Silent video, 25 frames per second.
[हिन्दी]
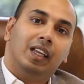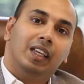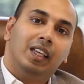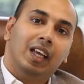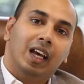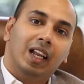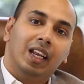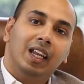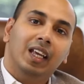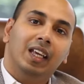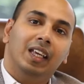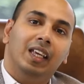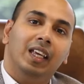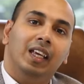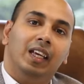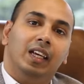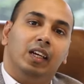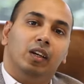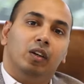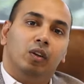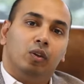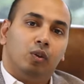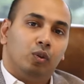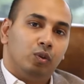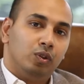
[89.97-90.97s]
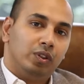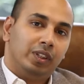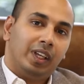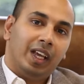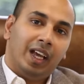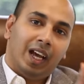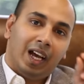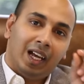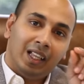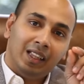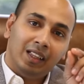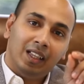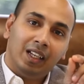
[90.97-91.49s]
यानी कि उसके
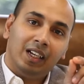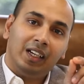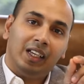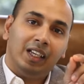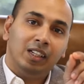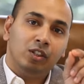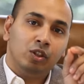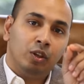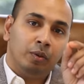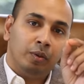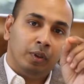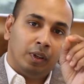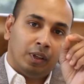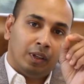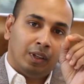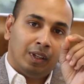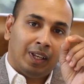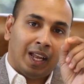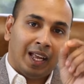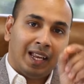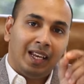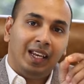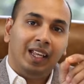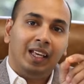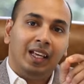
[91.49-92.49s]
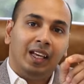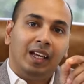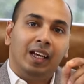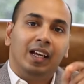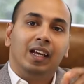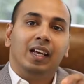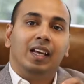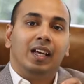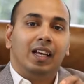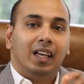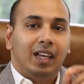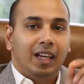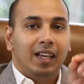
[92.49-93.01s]
अंदर की जो लाइनिंग है
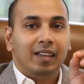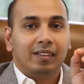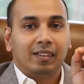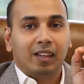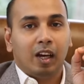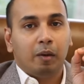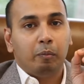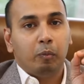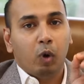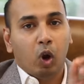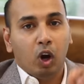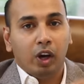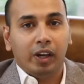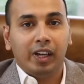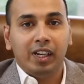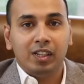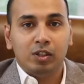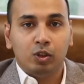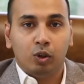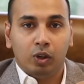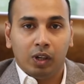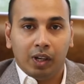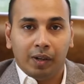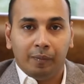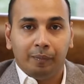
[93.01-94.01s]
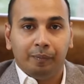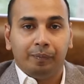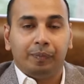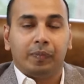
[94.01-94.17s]
इसका ब्लॉकेज होना